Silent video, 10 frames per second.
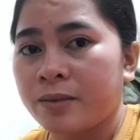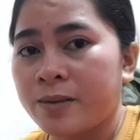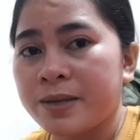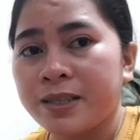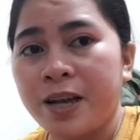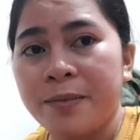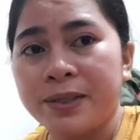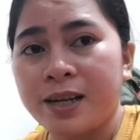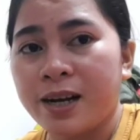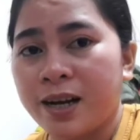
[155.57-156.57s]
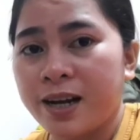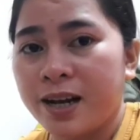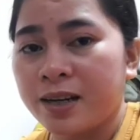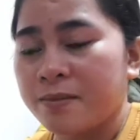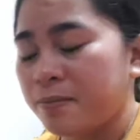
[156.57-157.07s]
Malabas kayo, magdala kayo
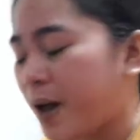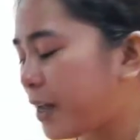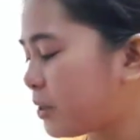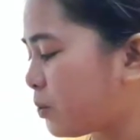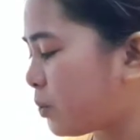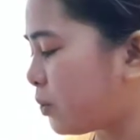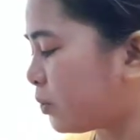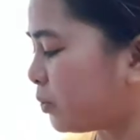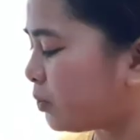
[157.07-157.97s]
lagi ng payong,